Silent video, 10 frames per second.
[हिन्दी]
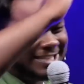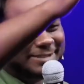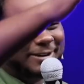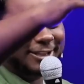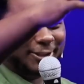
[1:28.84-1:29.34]

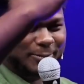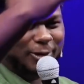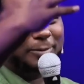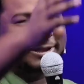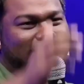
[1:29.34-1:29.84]
अच्छी बात है तुम
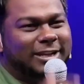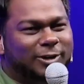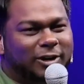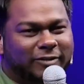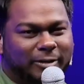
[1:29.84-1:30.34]
लोगों को पता है
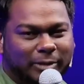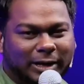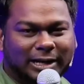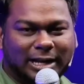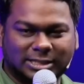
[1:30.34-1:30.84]
दैट यू आर फ्रॉम
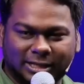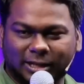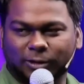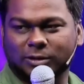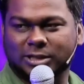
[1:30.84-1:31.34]
मिडिल क्लास
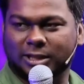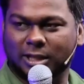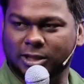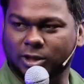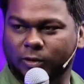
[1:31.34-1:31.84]
दिक्कत उनके साथ
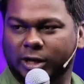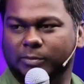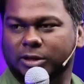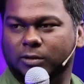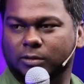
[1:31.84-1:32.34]
आती है जिनको नहीं पता